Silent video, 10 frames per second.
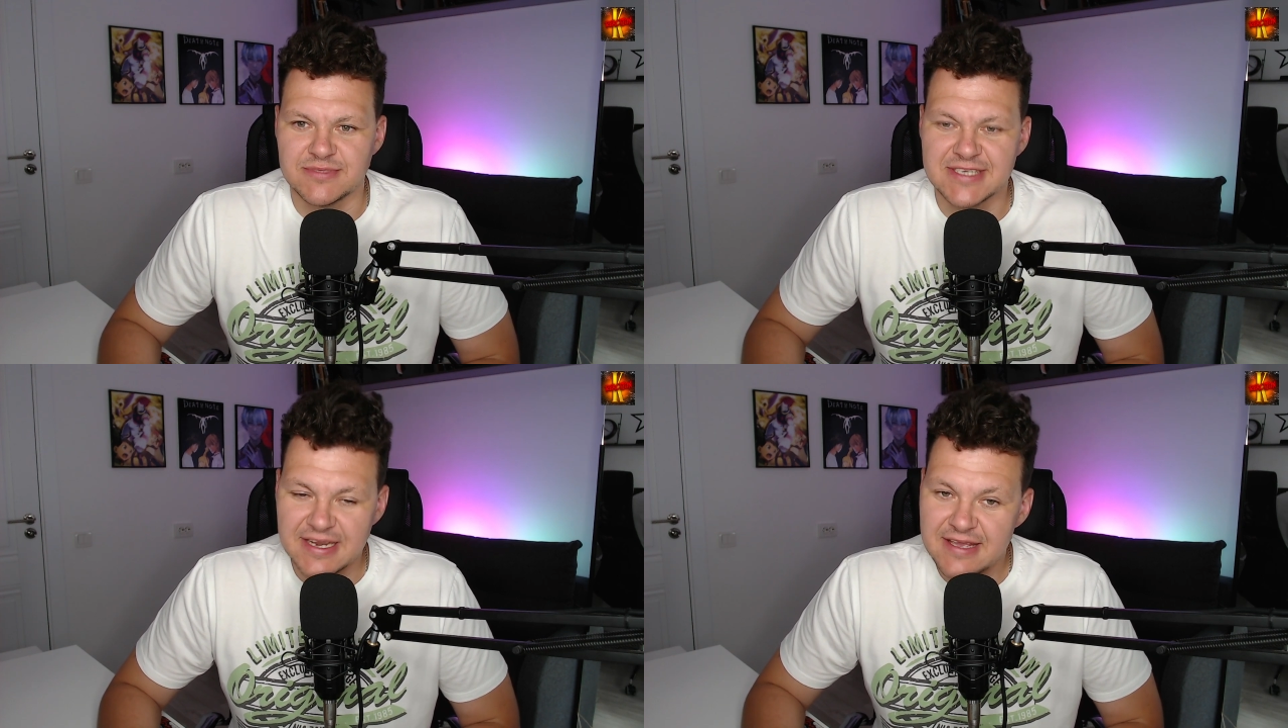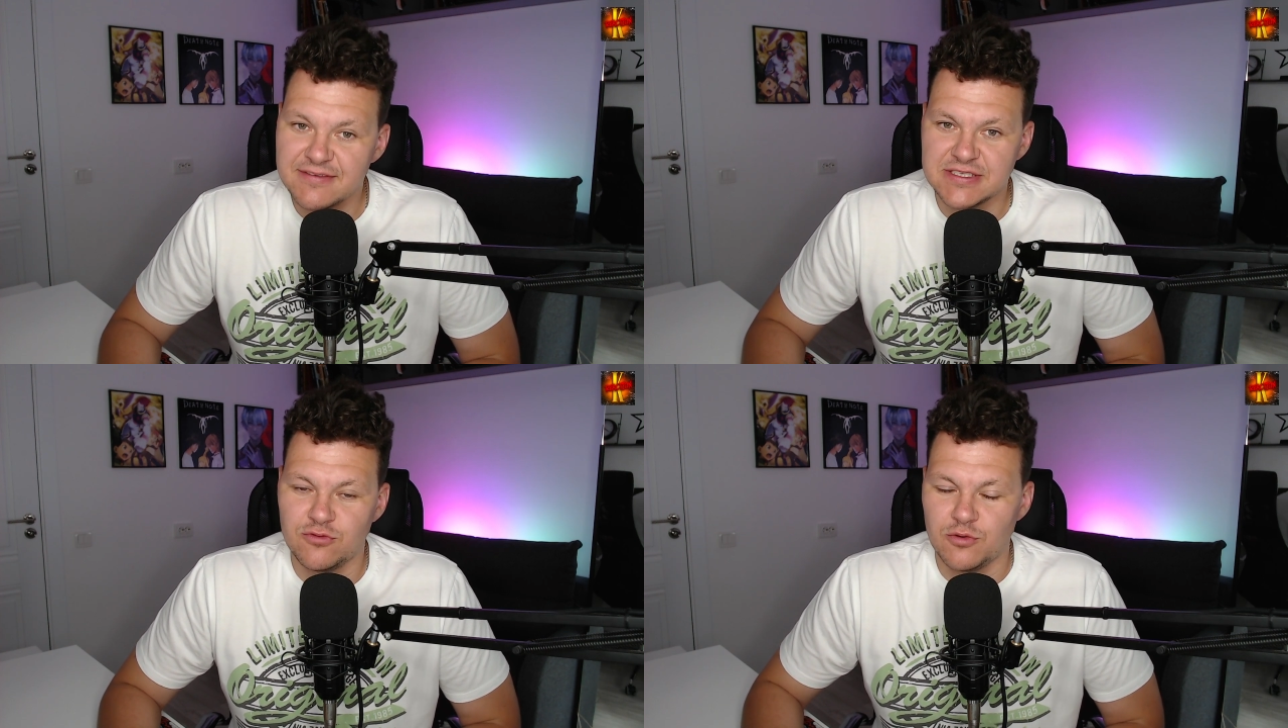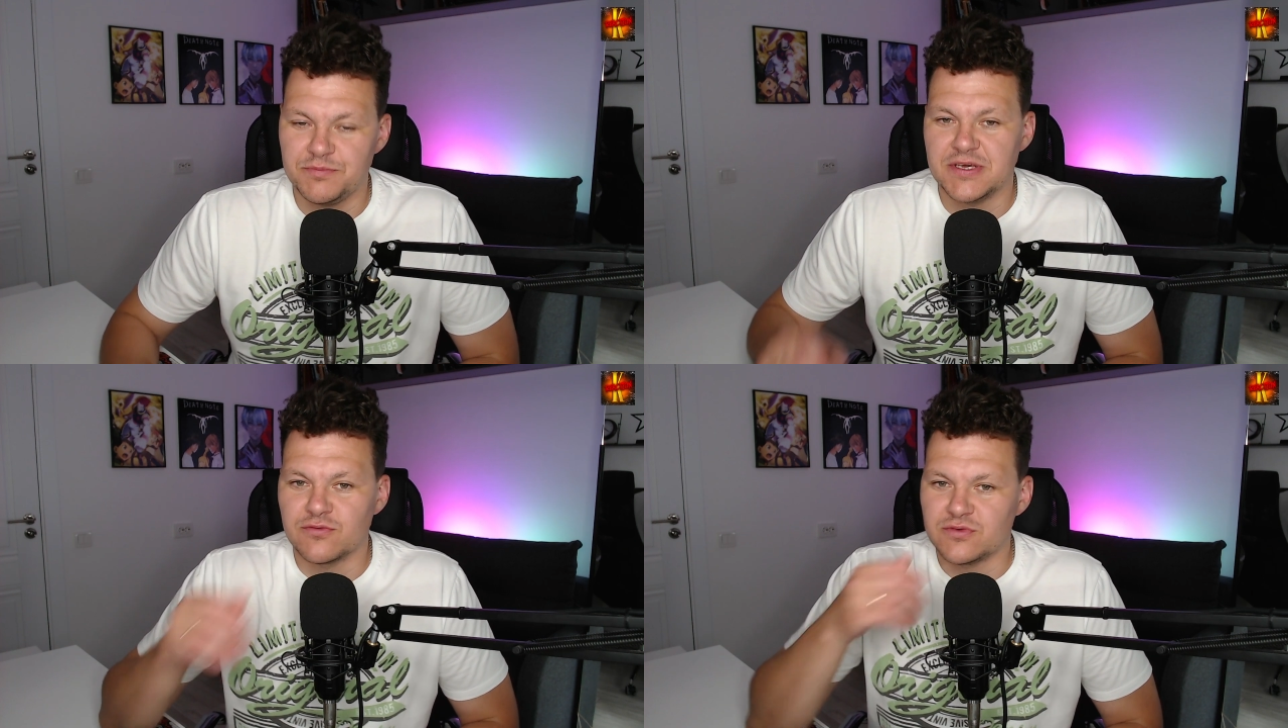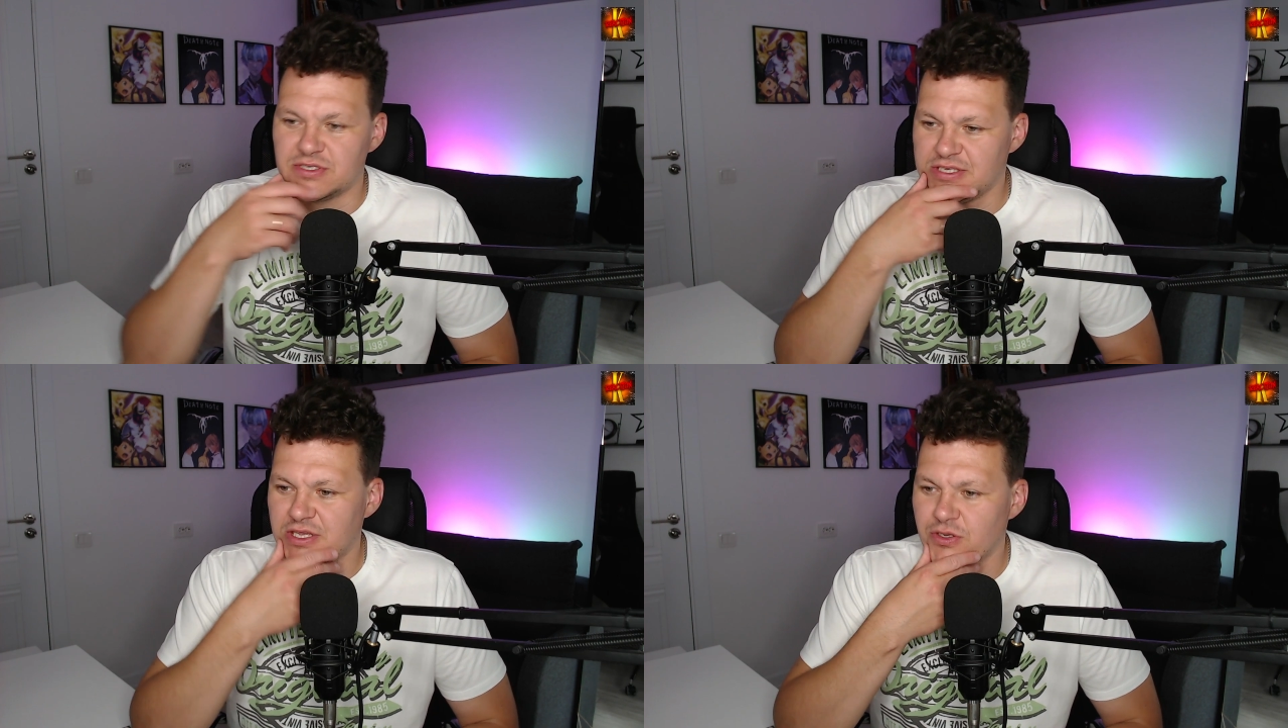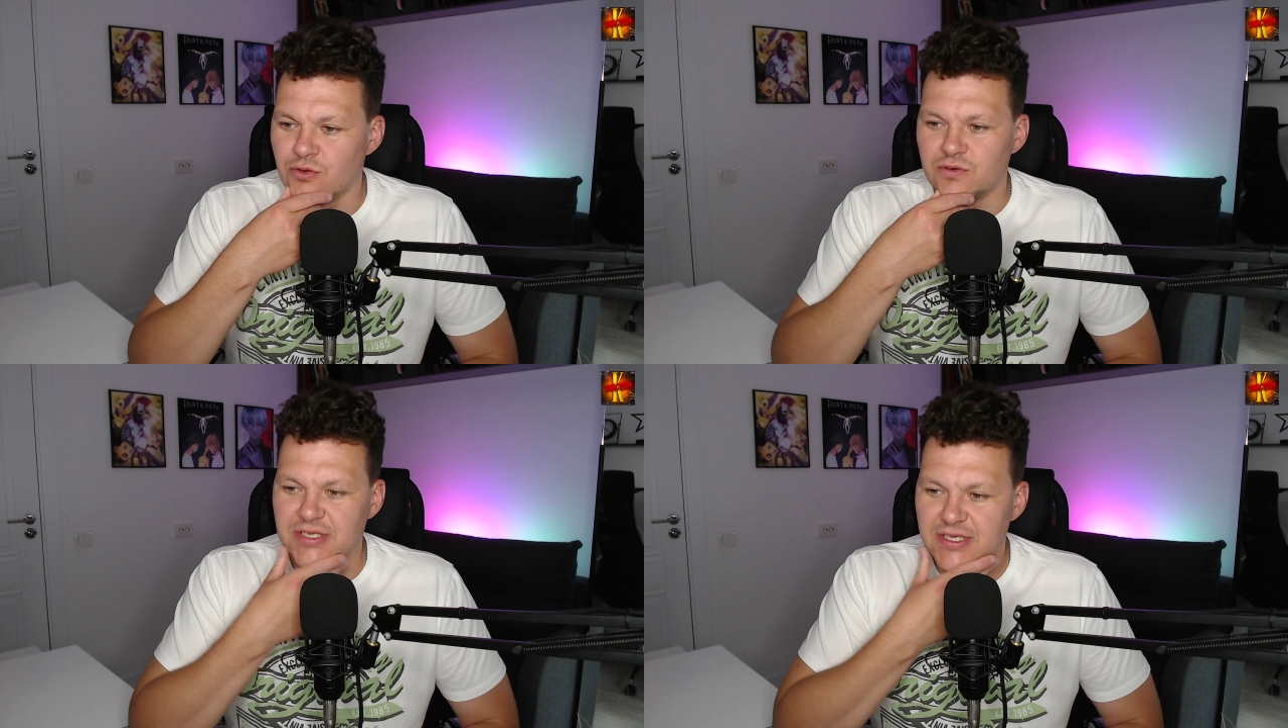скорее всего, первую серию.